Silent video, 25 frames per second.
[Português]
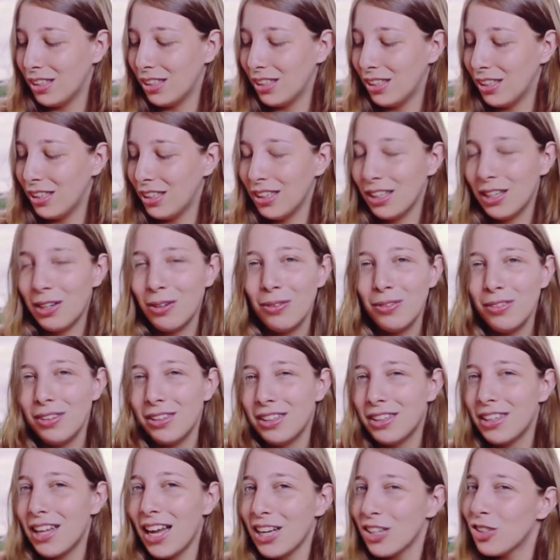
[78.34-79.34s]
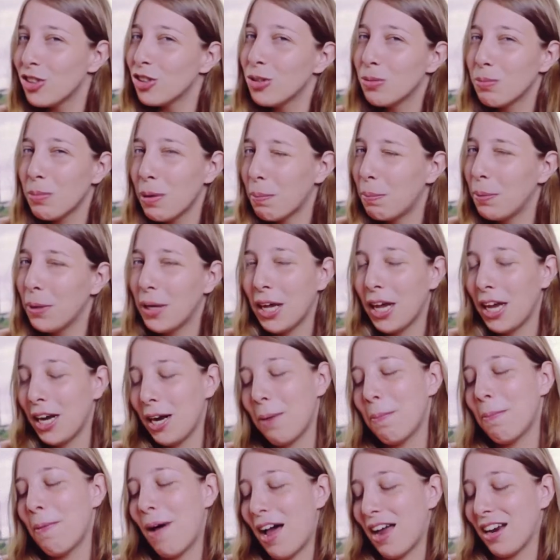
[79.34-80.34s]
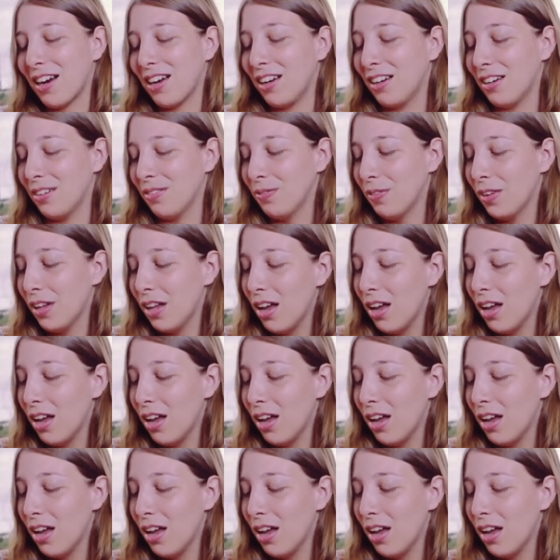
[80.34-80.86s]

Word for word: que não deixe uma pequena marca.